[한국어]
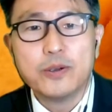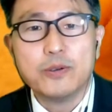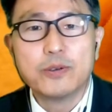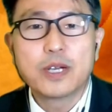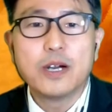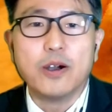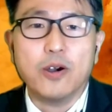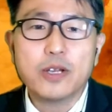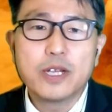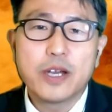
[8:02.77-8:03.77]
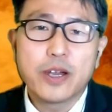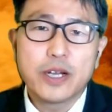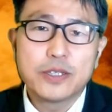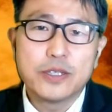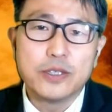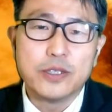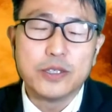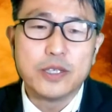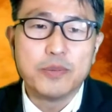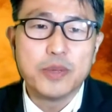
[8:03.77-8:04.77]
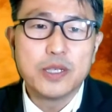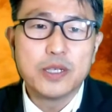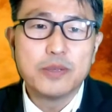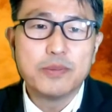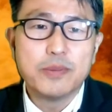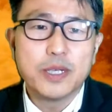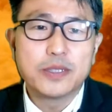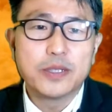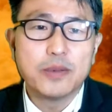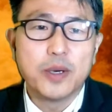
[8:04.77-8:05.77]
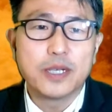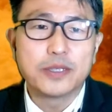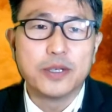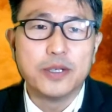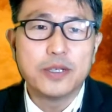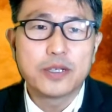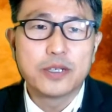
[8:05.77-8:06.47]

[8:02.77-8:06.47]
우리가 어린아이 같은 이 믿음에서 벗어나서